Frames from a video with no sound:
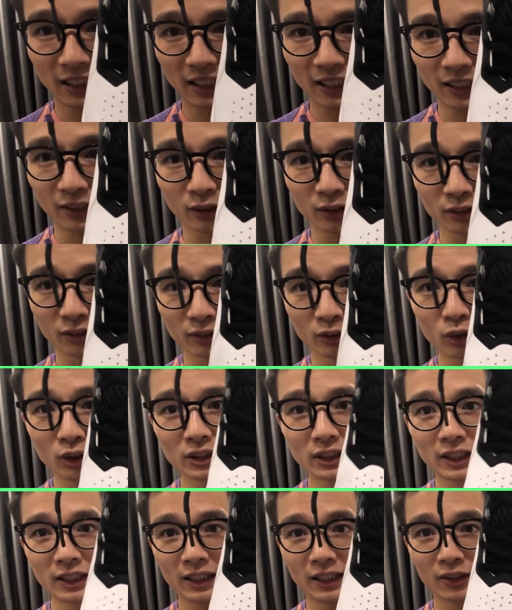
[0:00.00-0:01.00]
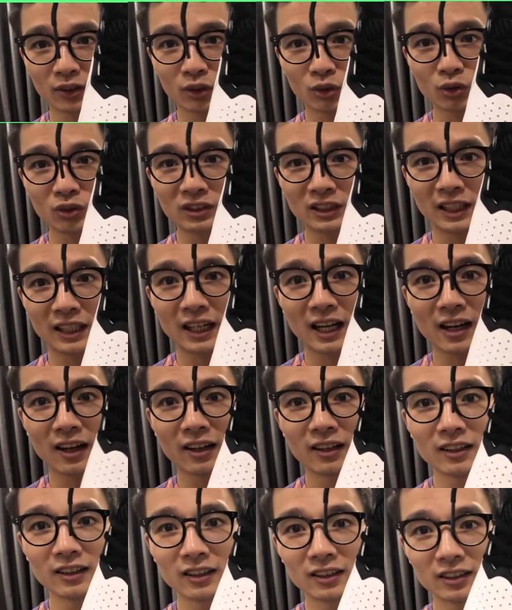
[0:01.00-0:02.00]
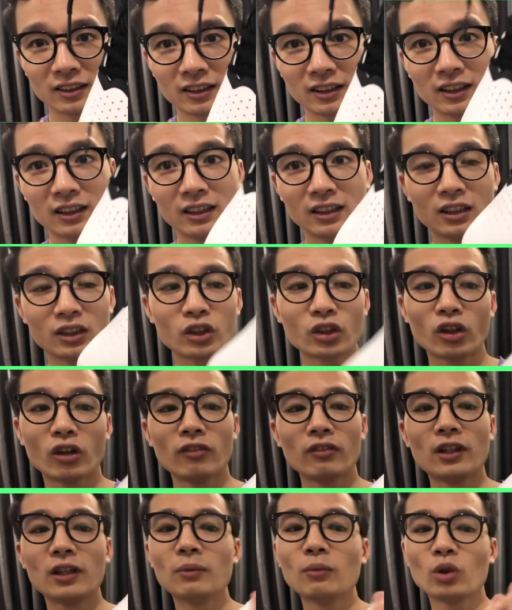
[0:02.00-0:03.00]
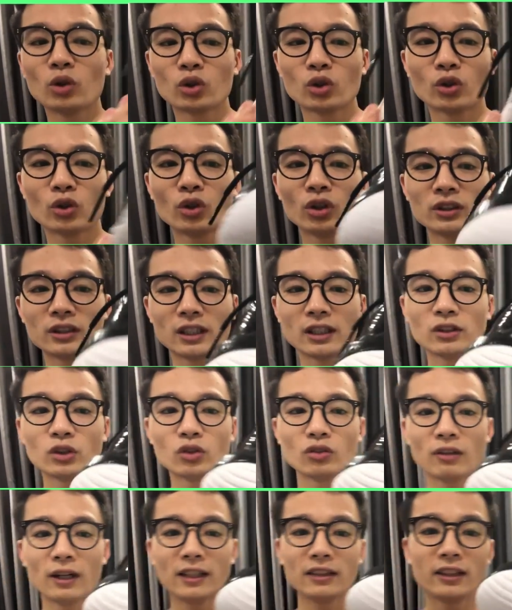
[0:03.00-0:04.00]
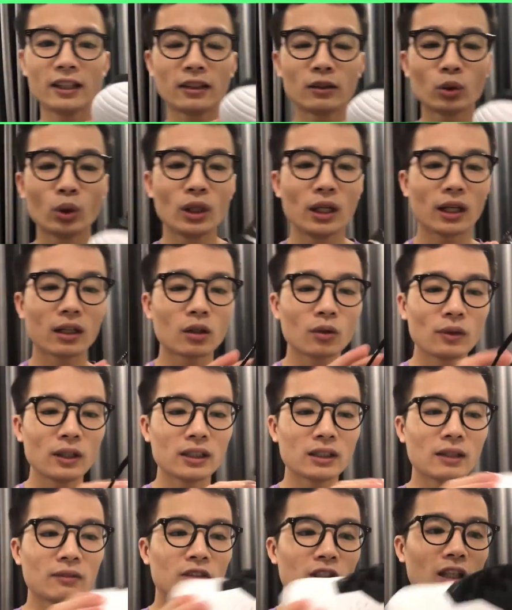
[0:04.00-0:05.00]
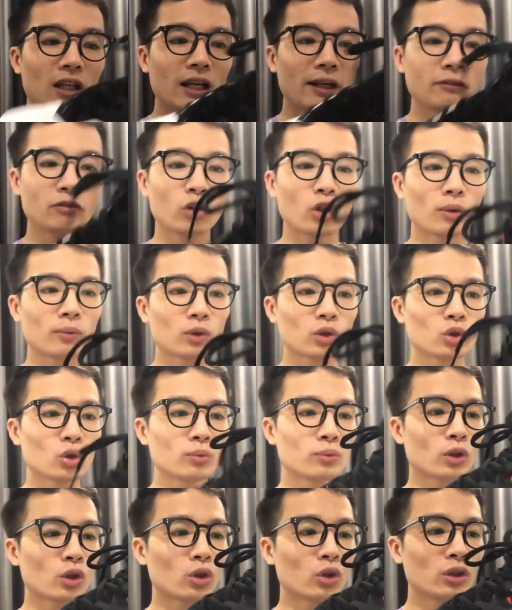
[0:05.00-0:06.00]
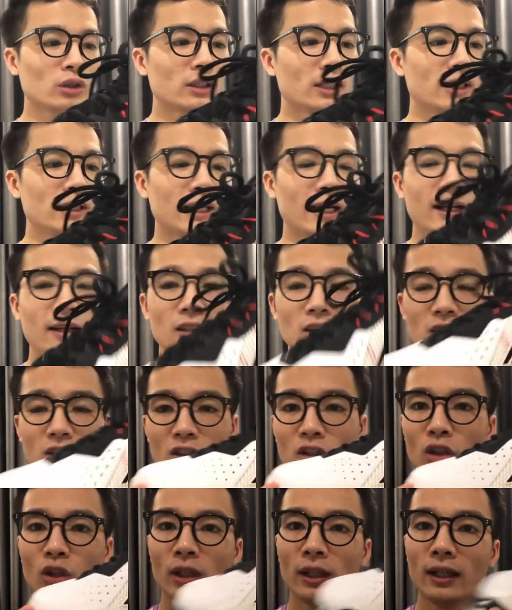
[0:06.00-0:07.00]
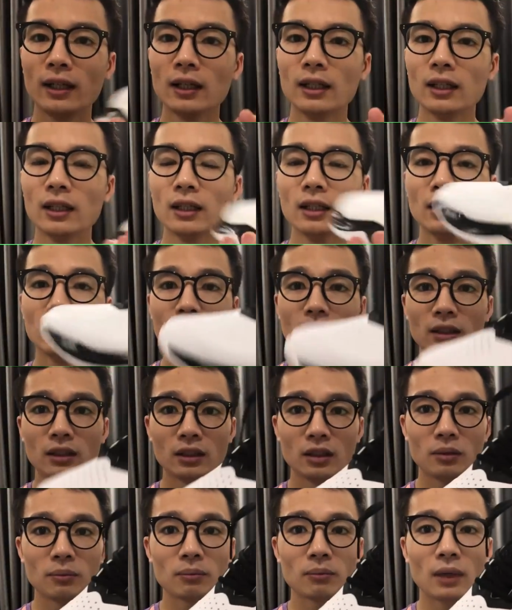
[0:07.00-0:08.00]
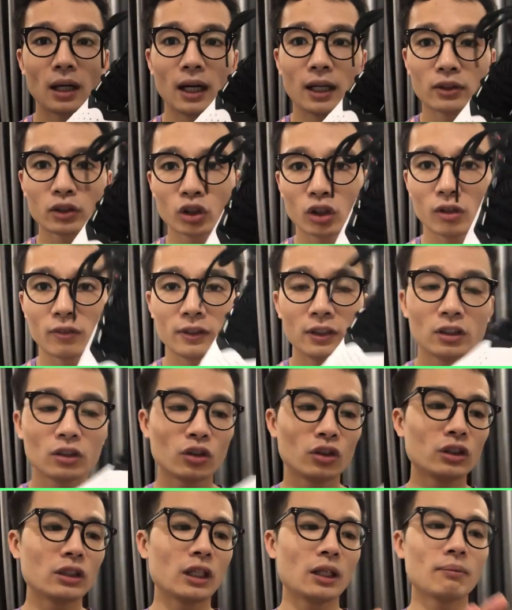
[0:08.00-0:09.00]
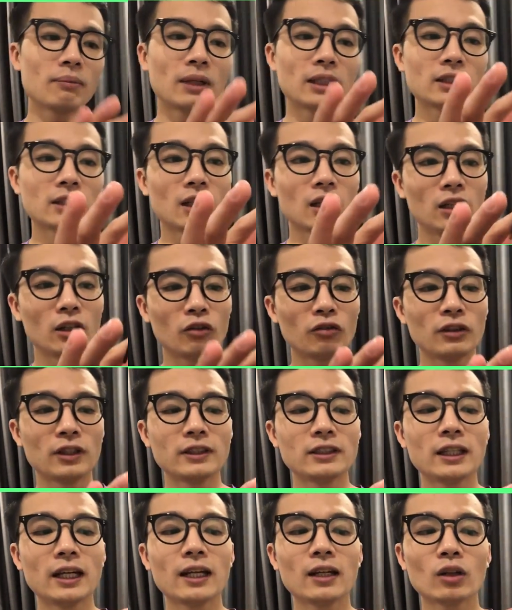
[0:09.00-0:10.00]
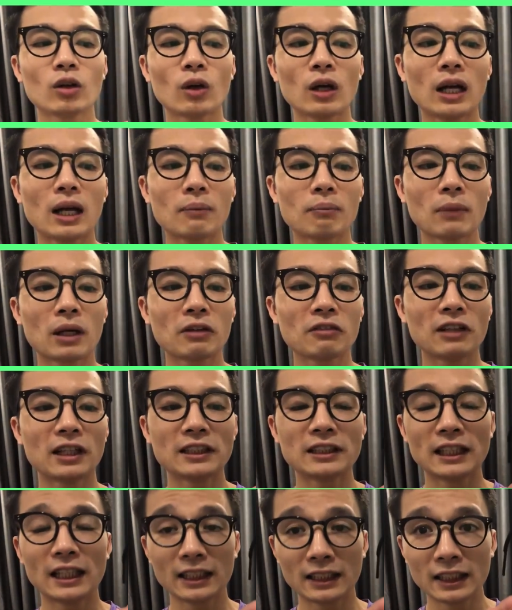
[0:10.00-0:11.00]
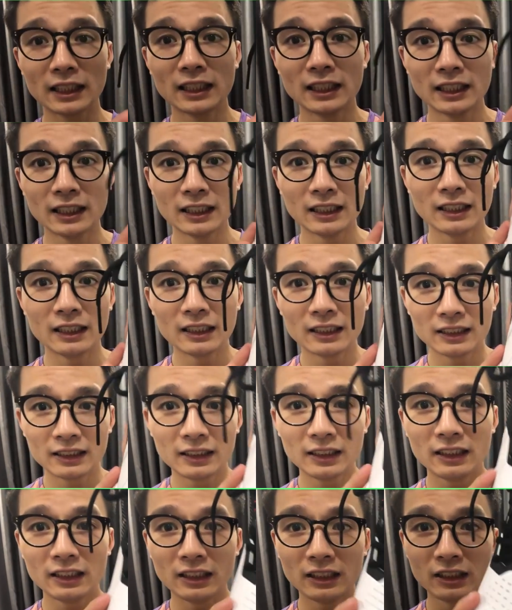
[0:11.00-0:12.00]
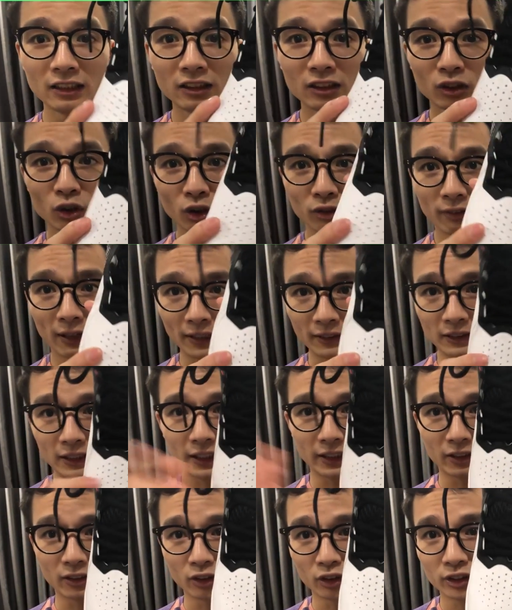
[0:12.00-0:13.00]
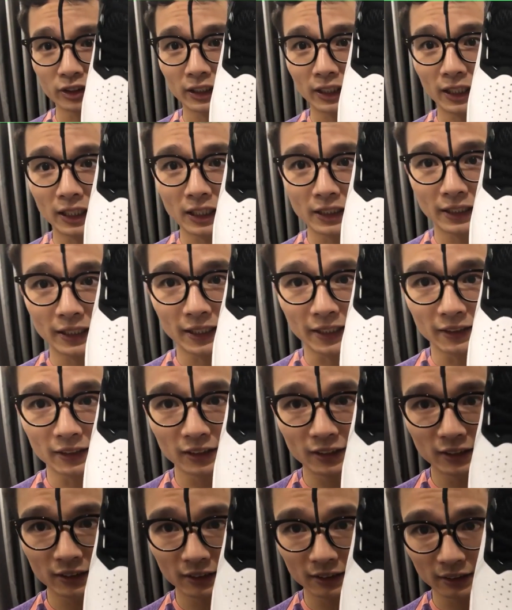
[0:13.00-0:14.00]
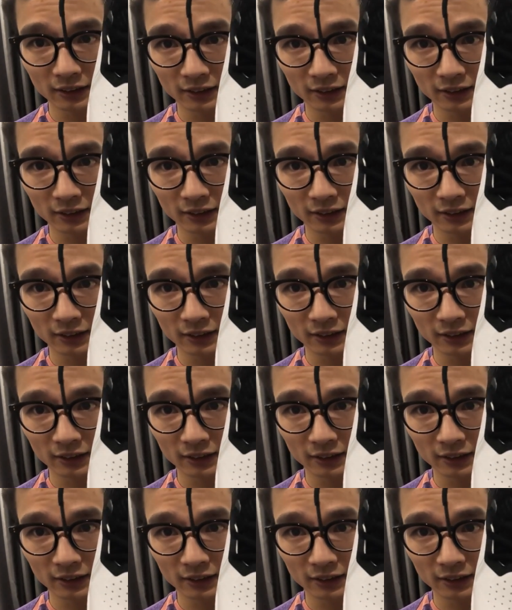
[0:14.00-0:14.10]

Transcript: là đôi giày này nó cũng sẽ nặng hơn so với một số đôi giày dùng vải dệt. Tuy là công nghệ giảm chấn Lifeform nó giúp cho đôi giày nhẹ hơn rồi. Nhưng mà so với những đôi giày mà chất liệu phía trên nó làm bằng vải dệt thì những đôi vải dệt nó sẽ nhẹ hơn.